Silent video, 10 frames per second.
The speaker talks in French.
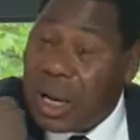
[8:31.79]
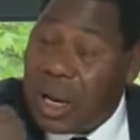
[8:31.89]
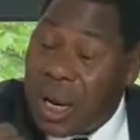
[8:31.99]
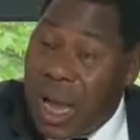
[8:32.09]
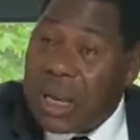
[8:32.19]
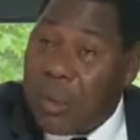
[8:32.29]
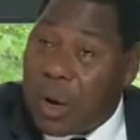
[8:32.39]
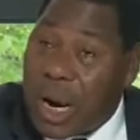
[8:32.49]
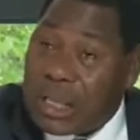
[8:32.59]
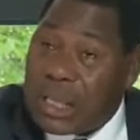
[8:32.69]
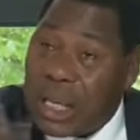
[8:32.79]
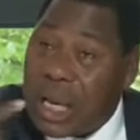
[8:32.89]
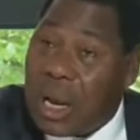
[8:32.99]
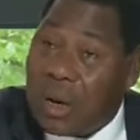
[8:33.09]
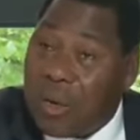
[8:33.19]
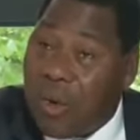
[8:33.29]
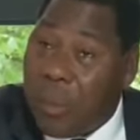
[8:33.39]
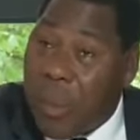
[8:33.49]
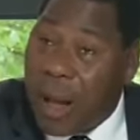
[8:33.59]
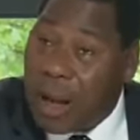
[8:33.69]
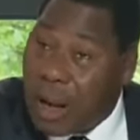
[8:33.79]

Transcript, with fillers: la démocratie et le développement,